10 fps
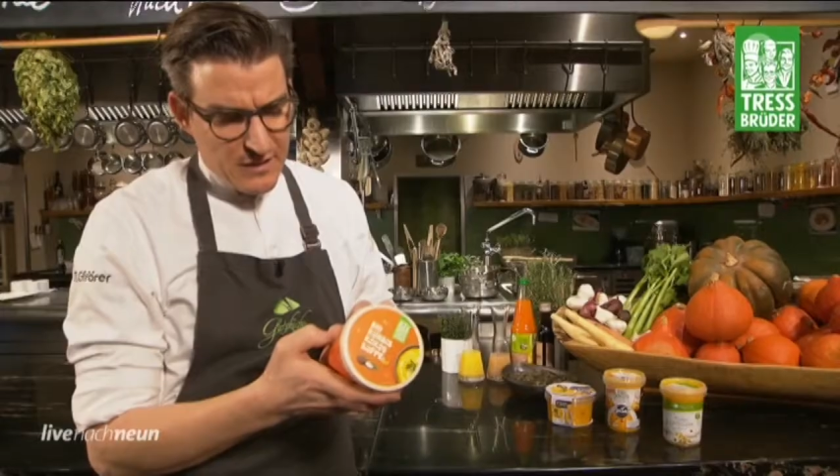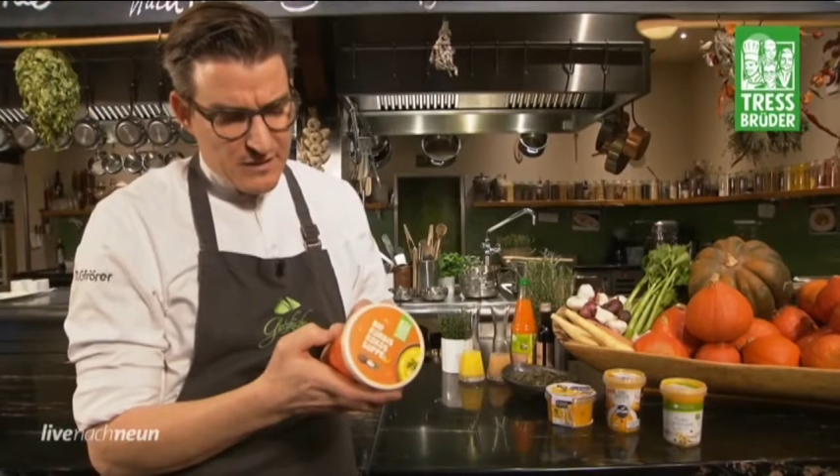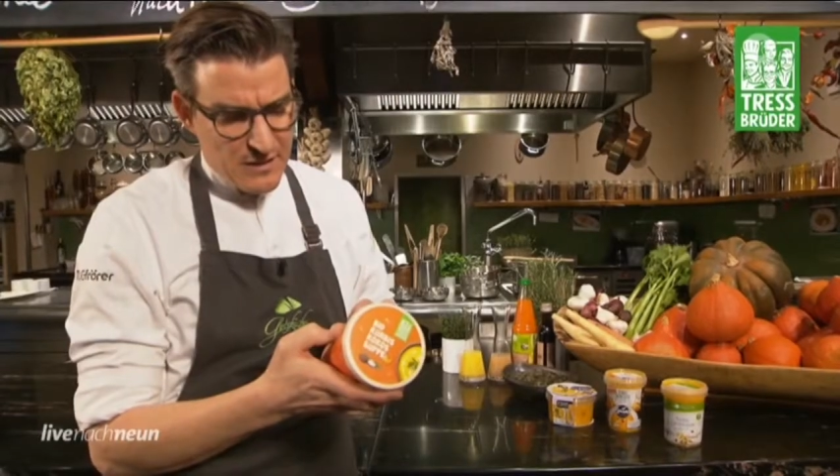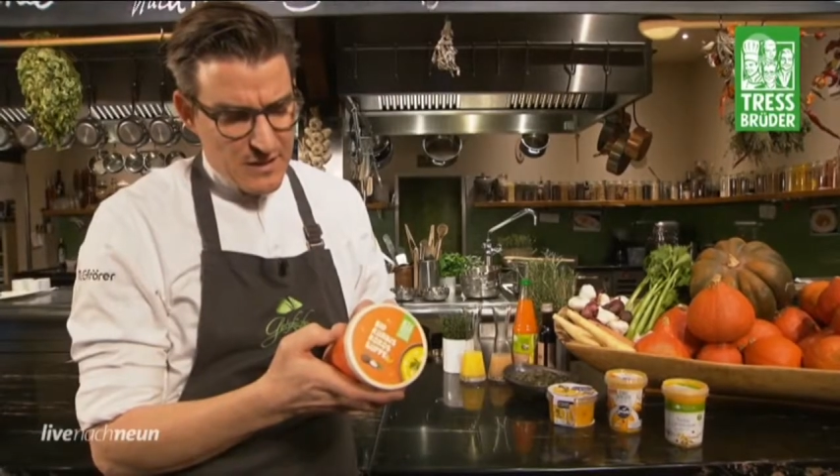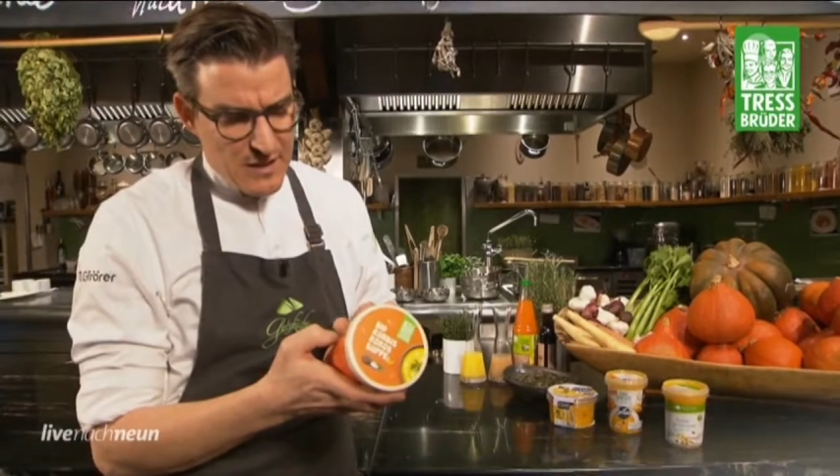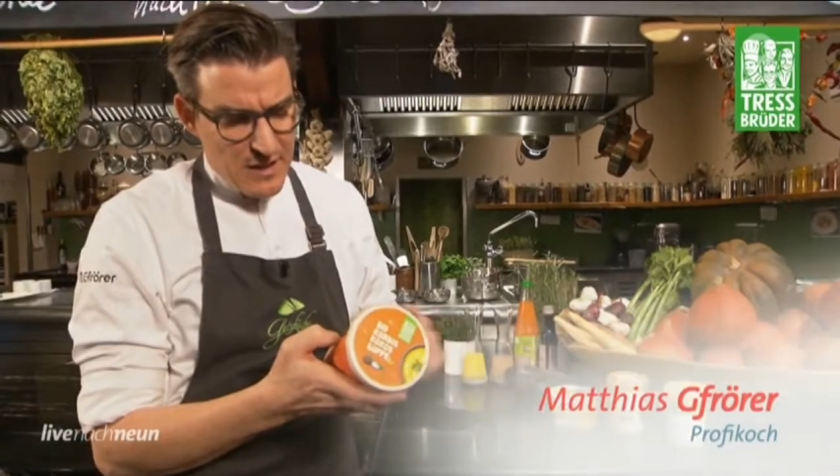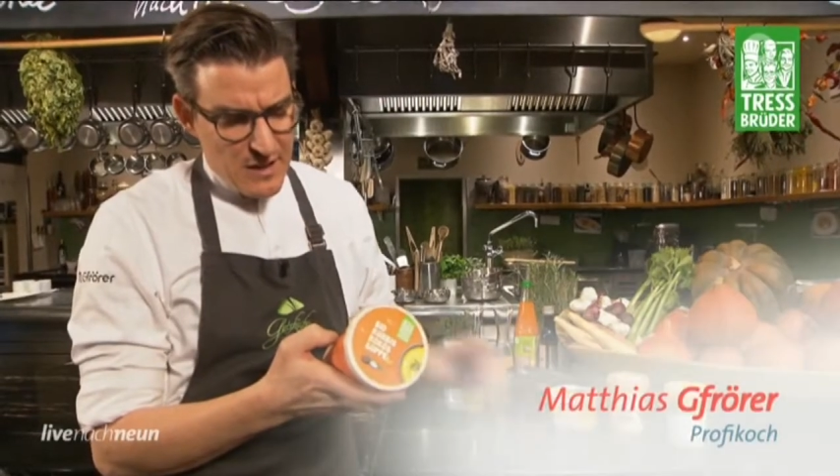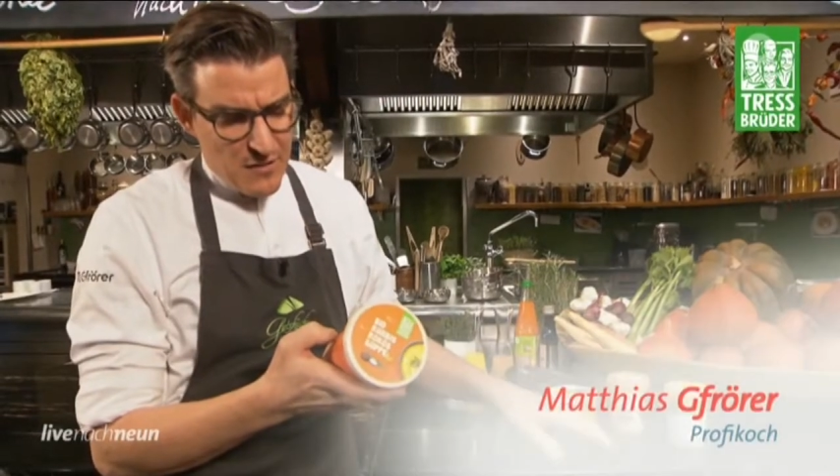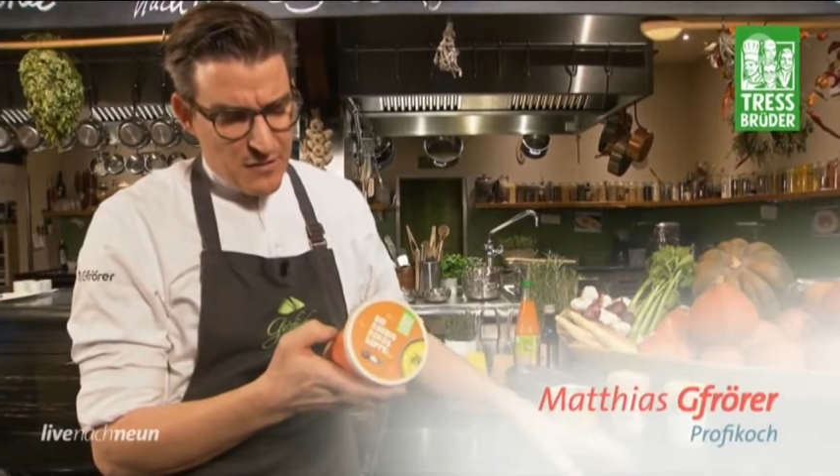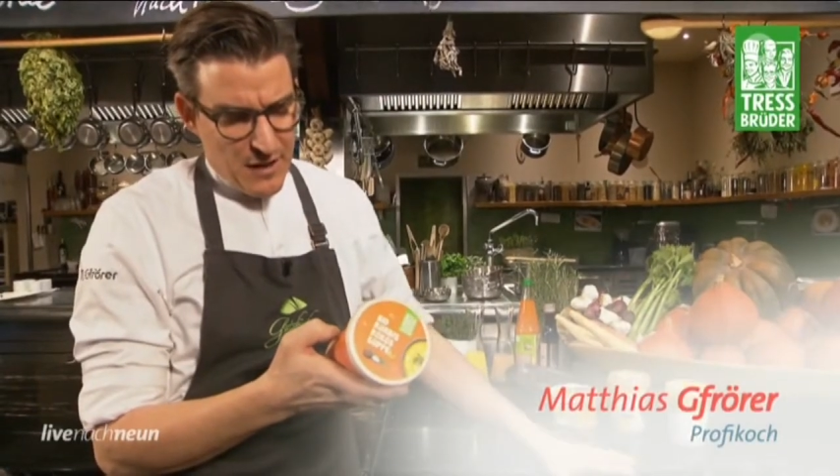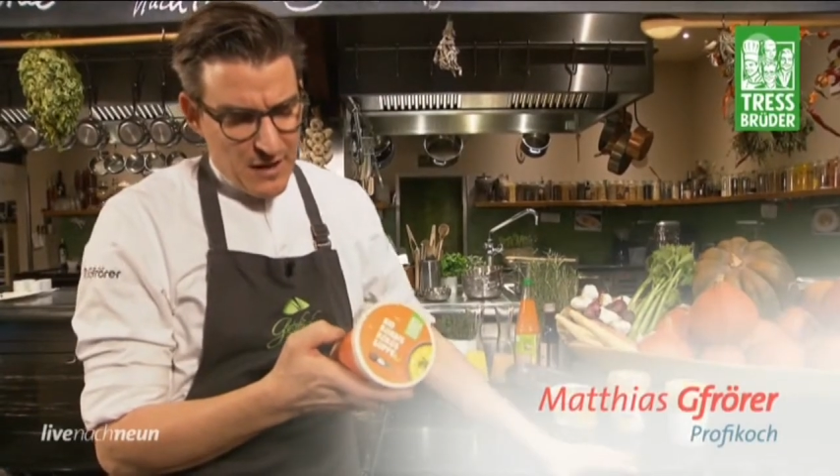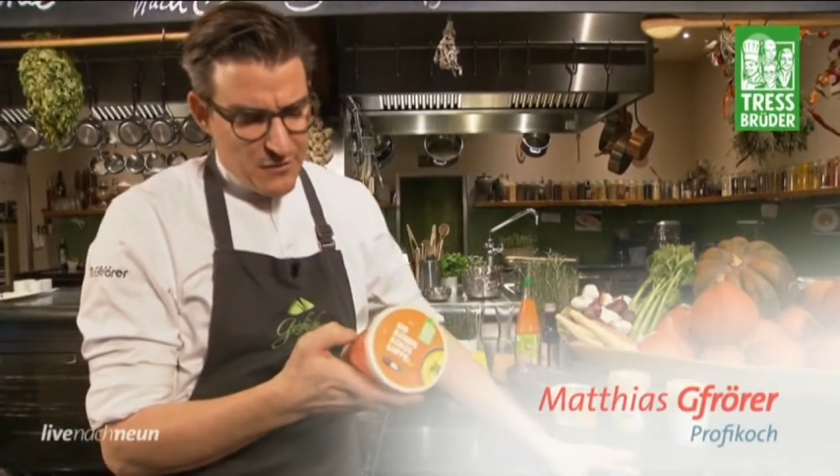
ist frei